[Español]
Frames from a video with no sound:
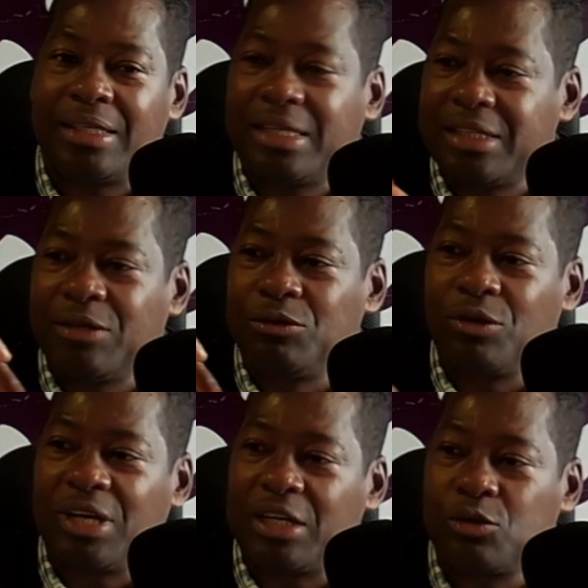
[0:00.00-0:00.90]
el segundo
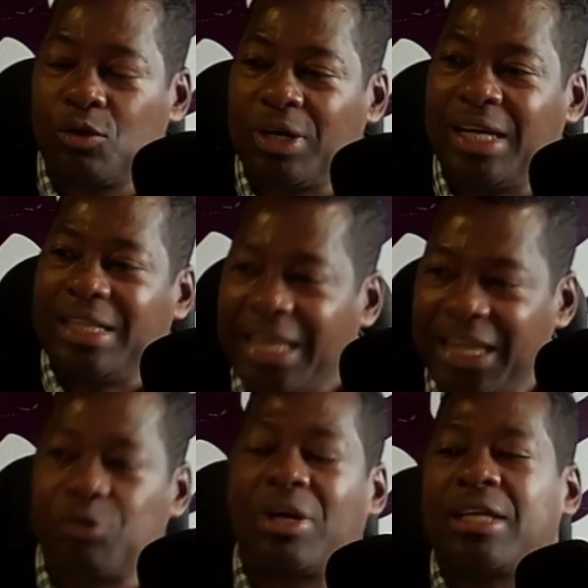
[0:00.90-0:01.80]
derecho, el
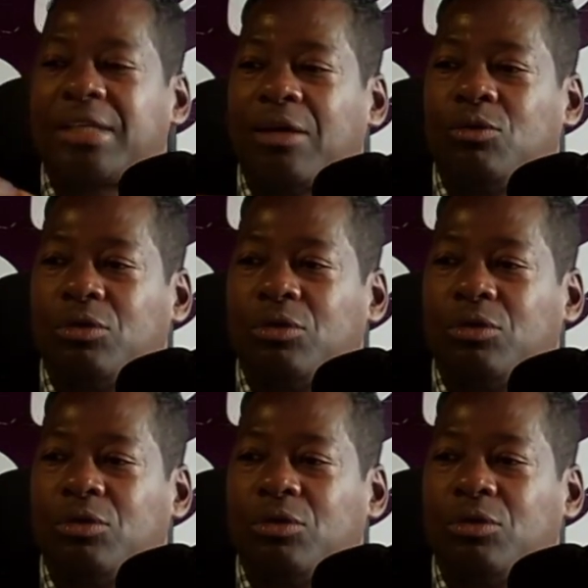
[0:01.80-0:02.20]
derecho a la salud.